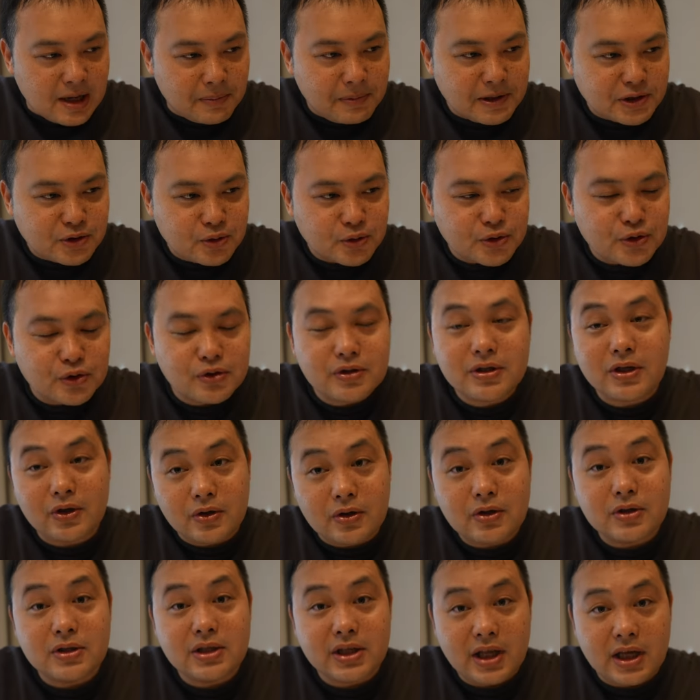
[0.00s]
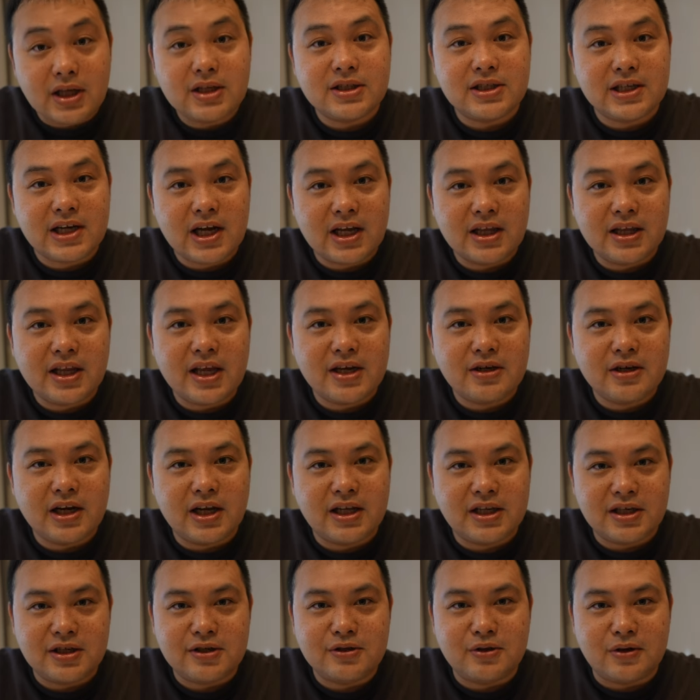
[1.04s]
ぱり朝食のね、時間帯ぐら
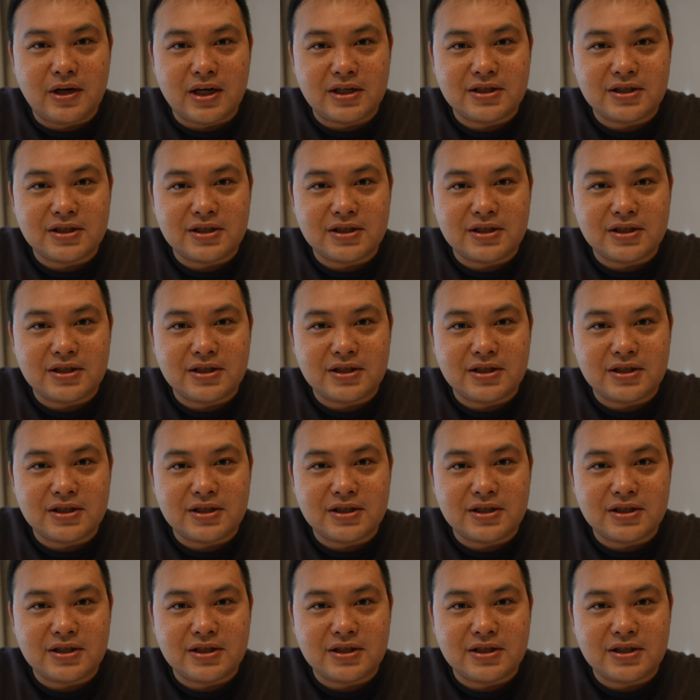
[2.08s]
いに行くの